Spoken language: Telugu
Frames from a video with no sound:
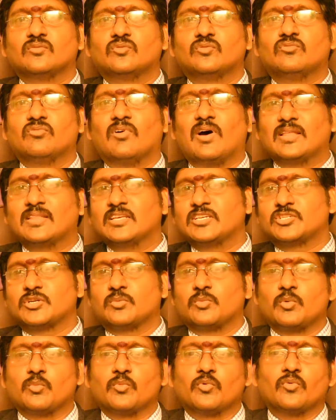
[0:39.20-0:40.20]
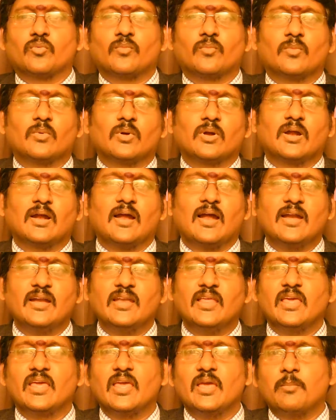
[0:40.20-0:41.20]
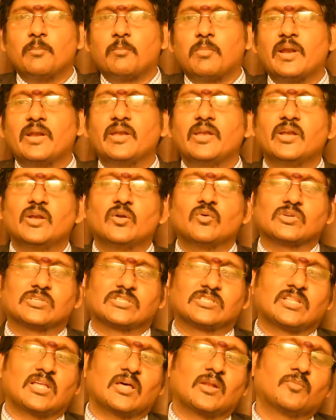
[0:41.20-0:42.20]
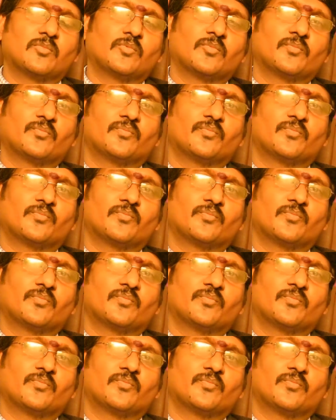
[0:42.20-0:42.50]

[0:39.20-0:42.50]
ద్వాదశభం అంటే పన్నెండవ స్థానం